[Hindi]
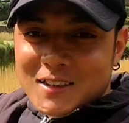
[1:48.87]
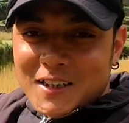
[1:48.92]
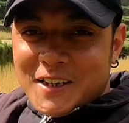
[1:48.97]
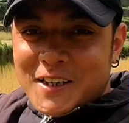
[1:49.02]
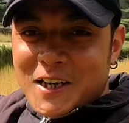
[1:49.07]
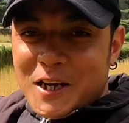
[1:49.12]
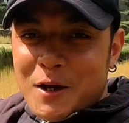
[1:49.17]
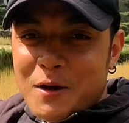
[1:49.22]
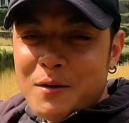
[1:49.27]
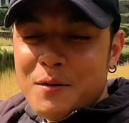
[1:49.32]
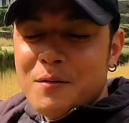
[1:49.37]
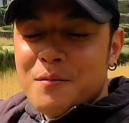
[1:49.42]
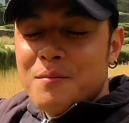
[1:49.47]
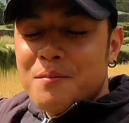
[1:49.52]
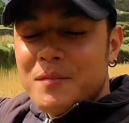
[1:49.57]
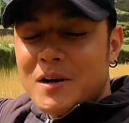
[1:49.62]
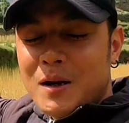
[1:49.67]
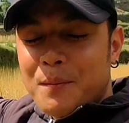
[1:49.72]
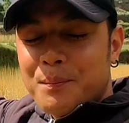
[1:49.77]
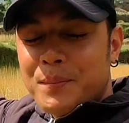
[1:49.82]
से देखिए
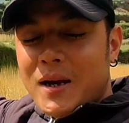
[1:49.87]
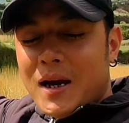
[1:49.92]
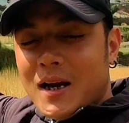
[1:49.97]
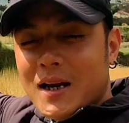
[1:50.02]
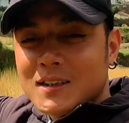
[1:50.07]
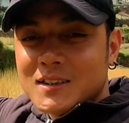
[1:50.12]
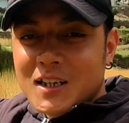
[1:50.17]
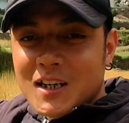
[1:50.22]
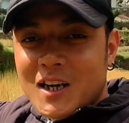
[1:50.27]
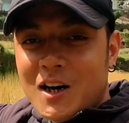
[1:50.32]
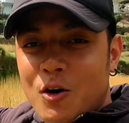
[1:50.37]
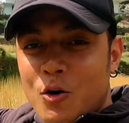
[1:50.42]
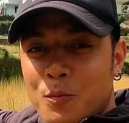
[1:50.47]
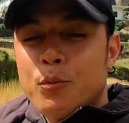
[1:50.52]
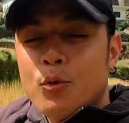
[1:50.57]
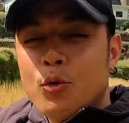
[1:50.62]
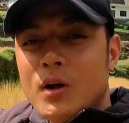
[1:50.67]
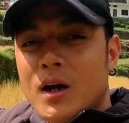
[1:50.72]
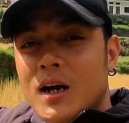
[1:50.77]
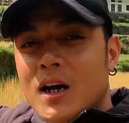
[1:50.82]
मेरा प्यारा सा गाँव
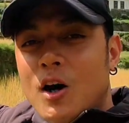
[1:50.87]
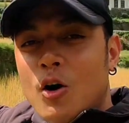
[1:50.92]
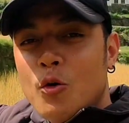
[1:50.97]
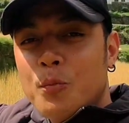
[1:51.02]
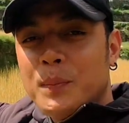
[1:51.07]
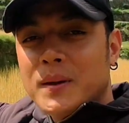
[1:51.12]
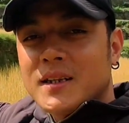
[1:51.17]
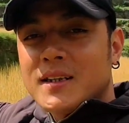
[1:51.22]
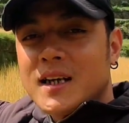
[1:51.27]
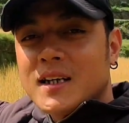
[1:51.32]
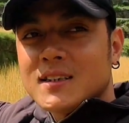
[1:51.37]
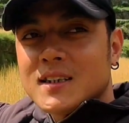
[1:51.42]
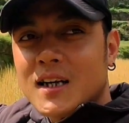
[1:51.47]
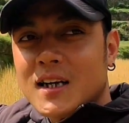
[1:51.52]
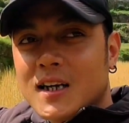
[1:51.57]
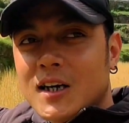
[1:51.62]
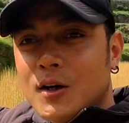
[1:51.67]
पूरा गाँव पतियासार